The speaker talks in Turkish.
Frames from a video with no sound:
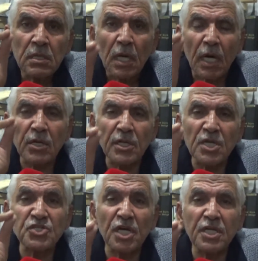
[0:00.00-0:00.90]

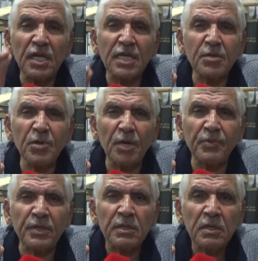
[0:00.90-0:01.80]
Arkadaşlar denetim
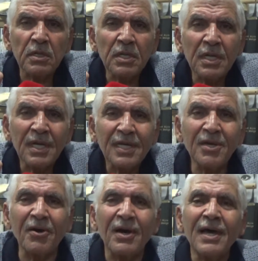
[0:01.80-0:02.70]
yapın.
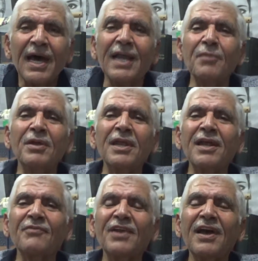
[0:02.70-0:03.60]
Yok 50 bin
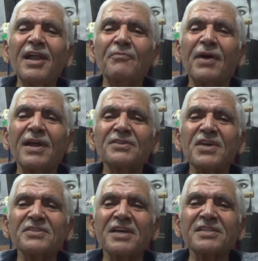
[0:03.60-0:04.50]
lira filana para
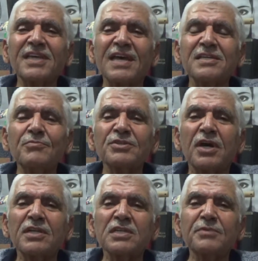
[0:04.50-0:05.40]
cezası kesilmiş
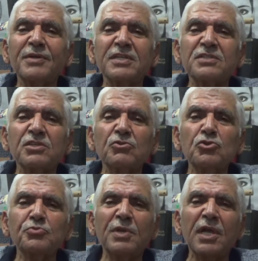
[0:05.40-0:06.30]
kardeşim. Ertesi gün
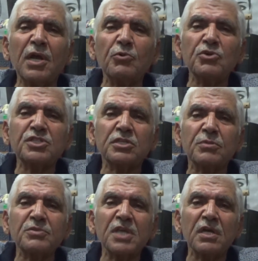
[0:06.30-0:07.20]
100 bin lira uğraş
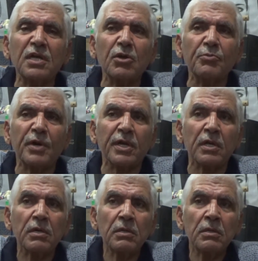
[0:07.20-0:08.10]
sırtımızdan alıyor parayı.
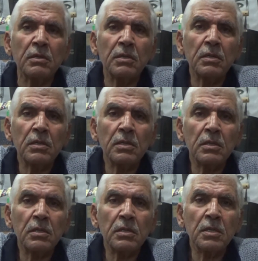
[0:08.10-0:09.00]

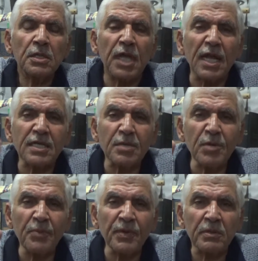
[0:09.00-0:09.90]
Denetim
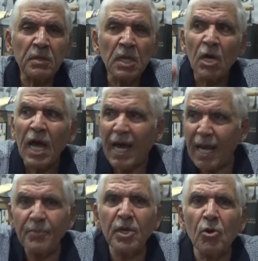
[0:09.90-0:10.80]
yapın.
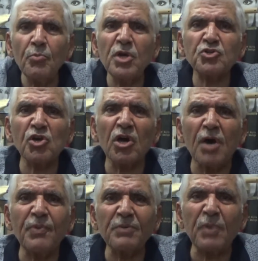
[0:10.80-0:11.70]
Hele bir 15 gün
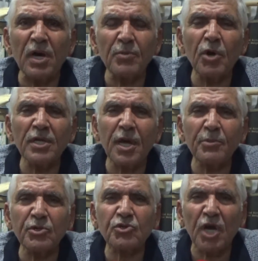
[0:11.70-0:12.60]
kapat bakın o
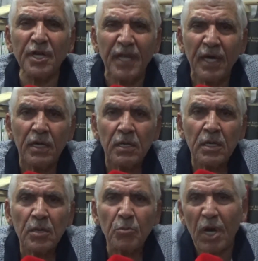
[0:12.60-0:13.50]
adamın dükkanını.
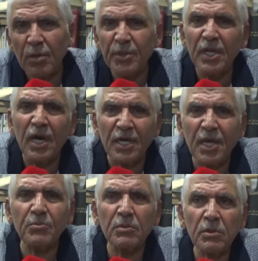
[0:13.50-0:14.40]
Bakın bir daha
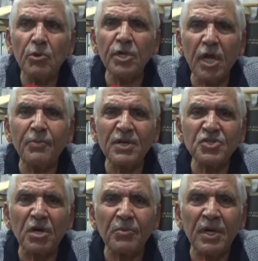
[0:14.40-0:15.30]
adam onu
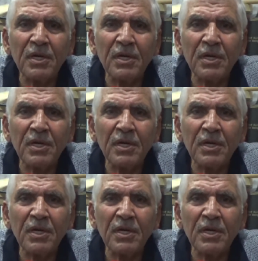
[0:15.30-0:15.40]
yapacak mı?